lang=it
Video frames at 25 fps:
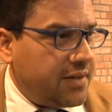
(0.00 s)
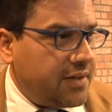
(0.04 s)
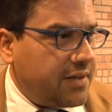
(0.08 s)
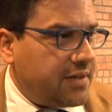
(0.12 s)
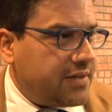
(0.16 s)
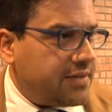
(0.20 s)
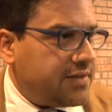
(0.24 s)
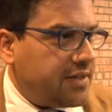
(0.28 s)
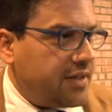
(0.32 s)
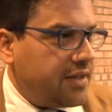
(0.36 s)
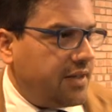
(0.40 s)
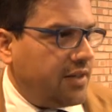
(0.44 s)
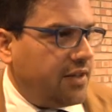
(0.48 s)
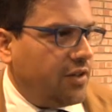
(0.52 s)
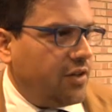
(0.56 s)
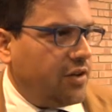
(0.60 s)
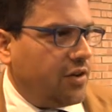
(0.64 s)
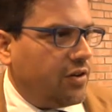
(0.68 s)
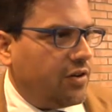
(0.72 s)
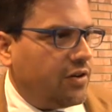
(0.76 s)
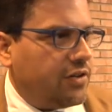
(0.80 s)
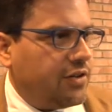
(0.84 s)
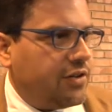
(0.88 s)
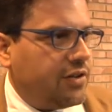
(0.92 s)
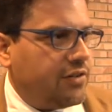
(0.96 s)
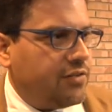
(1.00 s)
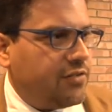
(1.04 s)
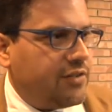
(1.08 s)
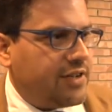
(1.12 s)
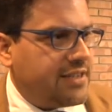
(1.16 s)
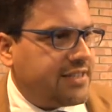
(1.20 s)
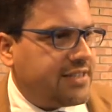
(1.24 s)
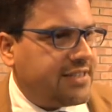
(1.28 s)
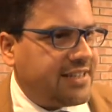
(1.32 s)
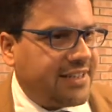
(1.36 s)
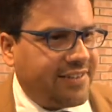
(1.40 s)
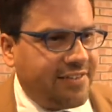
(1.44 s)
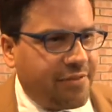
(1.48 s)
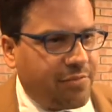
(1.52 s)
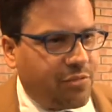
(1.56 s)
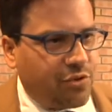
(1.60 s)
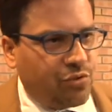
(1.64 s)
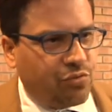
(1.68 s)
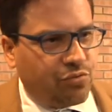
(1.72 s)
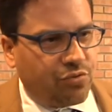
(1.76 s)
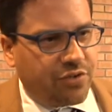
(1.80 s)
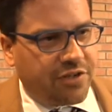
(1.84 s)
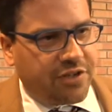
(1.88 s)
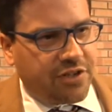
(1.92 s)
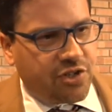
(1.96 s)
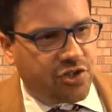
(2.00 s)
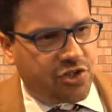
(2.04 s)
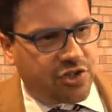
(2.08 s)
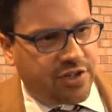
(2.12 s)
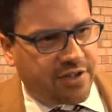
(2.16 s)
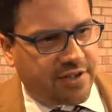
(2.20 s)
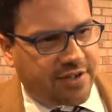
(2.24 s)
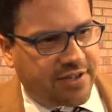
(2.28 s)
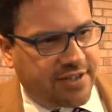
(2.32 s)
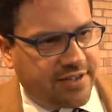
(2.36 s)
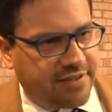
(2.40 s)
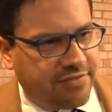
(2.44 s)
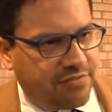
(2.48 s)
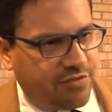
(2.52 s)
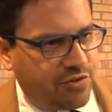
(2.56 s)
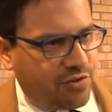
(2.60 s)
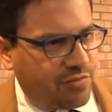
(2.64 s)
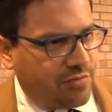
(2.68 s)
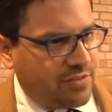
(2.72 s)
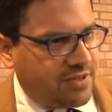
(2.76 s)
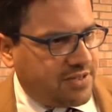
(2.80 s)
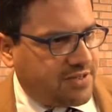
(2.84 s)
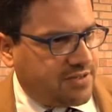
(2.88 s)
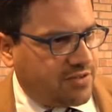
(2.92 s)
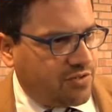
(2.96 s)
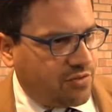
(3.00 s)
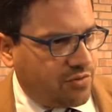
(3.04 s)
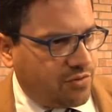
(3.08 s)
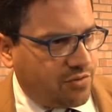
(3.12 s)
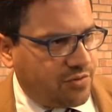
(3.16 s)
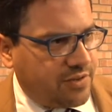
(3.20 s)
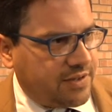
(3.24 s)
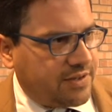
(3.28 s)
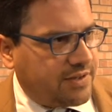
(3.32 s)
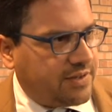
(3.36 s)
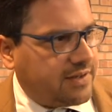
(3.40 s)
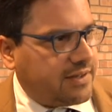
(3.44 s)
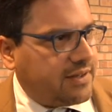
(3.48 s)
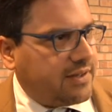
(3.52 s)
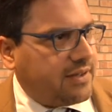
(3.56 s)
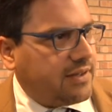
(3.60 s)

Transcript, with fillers: Sì, l'università deve produrre ricerca e formazione.